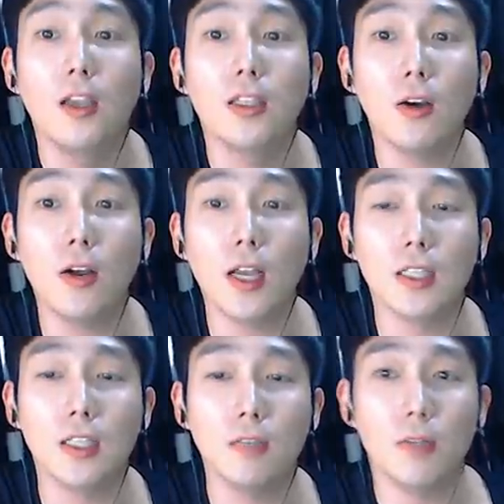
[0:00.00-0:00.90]

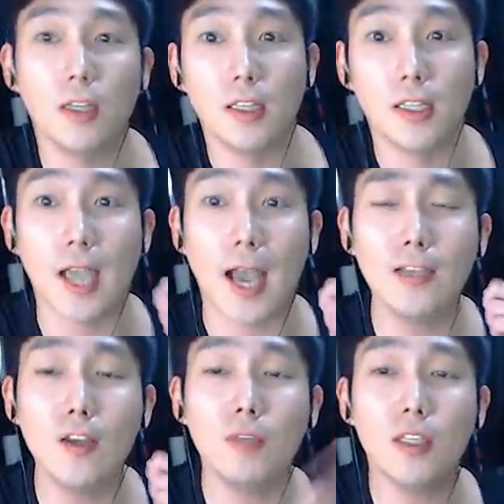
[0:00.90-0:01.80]
처갓집
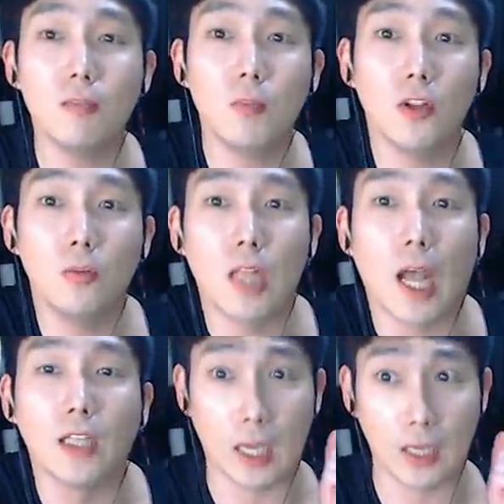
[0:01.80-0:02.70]
양념치킨
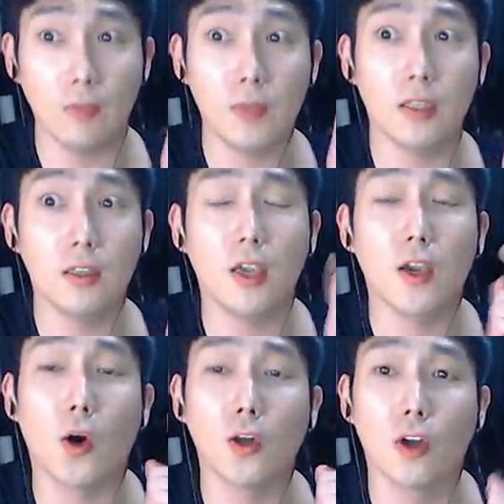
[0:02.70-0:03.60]
편입니다.
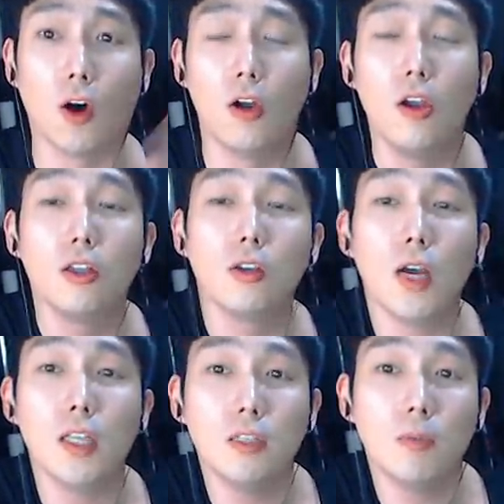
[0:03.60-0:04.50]
양념치킨계의 거성.
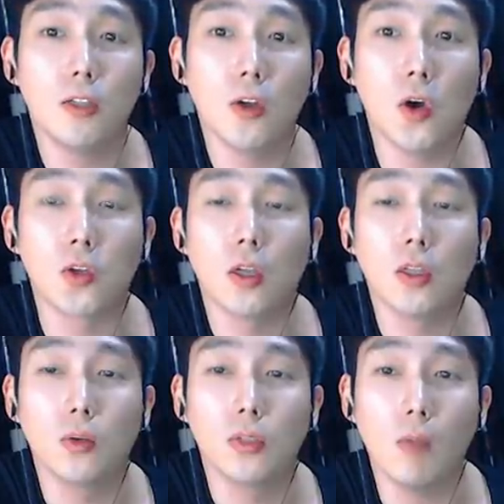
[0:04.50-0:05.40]
처갓집에서
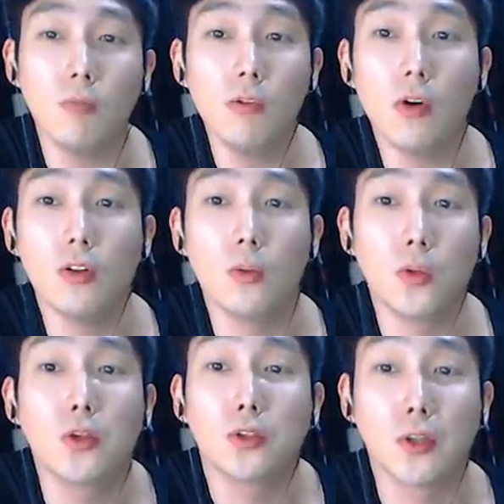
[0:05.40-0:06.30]
저한테 오늘 상품권을
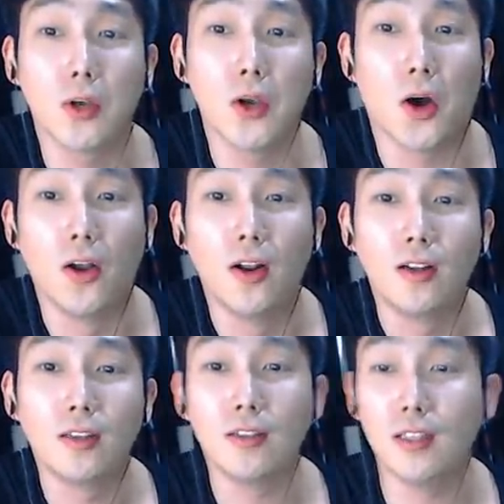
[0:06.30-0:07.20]
보내줬어요.
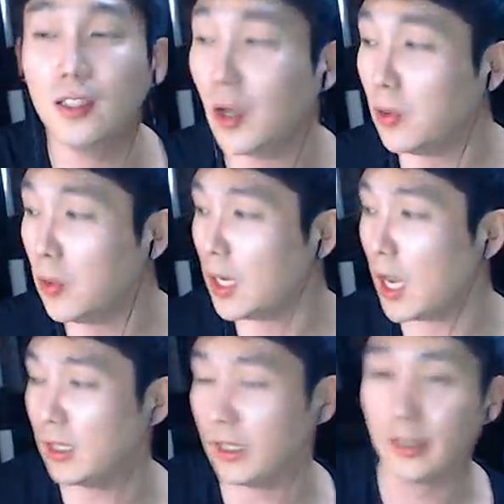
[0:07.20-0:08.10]
그래서 이
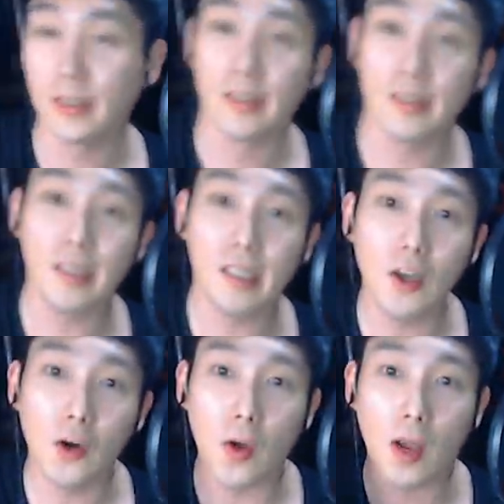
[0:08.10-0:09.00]
처돌이라는 이
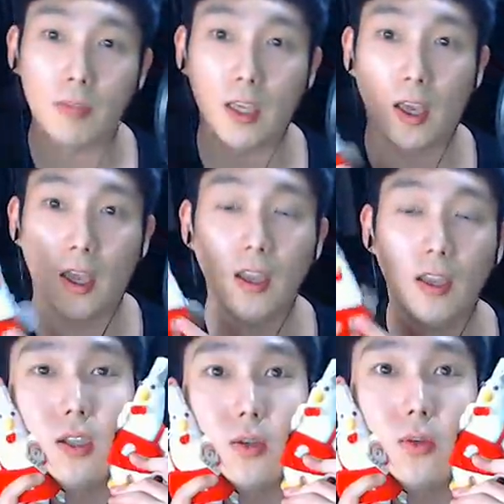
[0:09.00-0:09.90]
인형과 함께
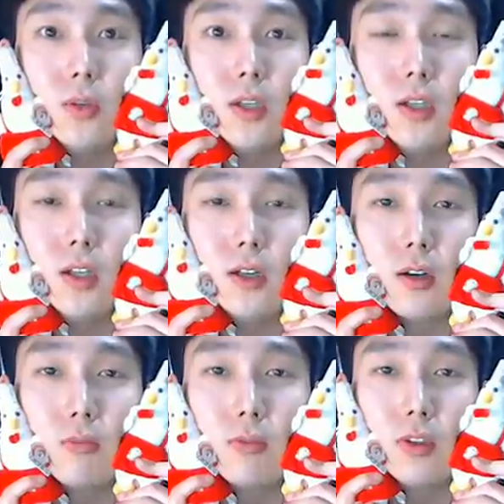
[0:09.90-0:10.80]
이 처돌이를
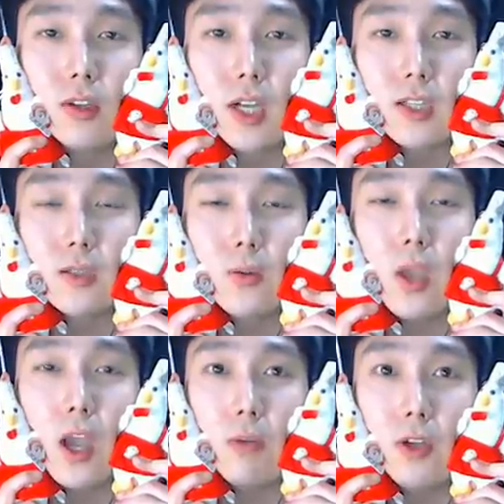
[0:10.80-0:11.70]
여러분들 같이
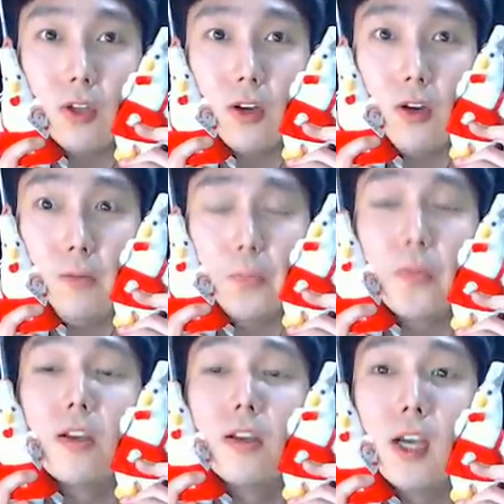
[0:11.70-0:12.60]
소개하면서
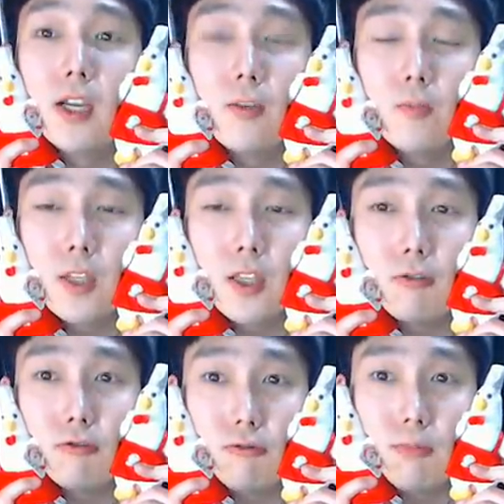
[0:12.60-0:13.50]

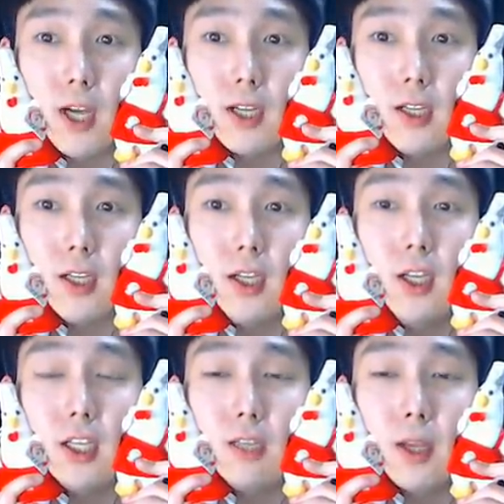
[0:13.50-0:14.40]
양념치킨 두
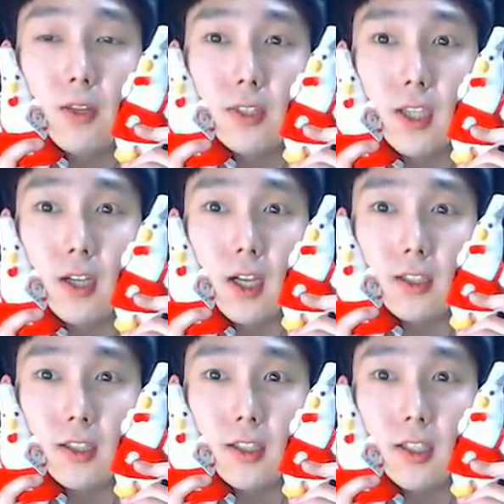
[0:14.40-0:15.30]
마리 2만원짜리
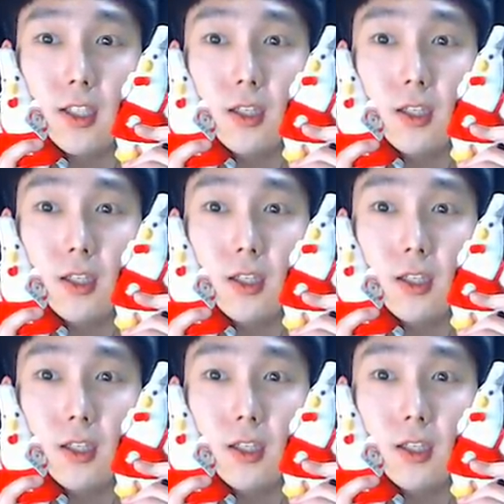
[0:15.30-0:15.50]
같이